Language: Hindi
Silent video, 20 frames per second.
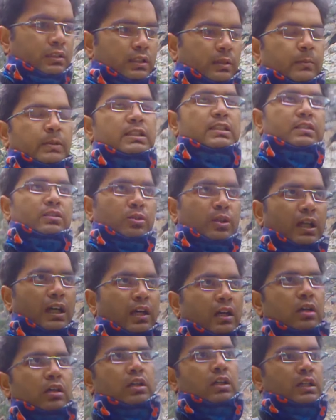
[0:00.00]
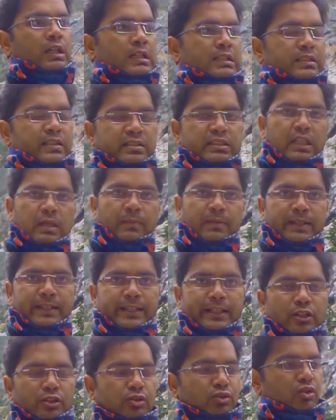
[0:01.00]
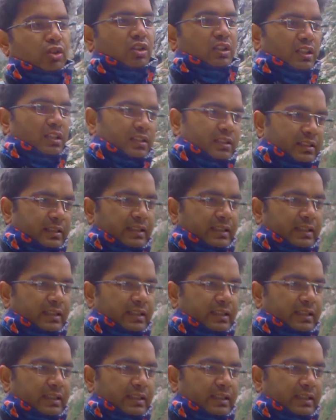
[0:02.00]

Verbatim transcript: तभी थोड़ा सस्ता पड़ेगा उनको और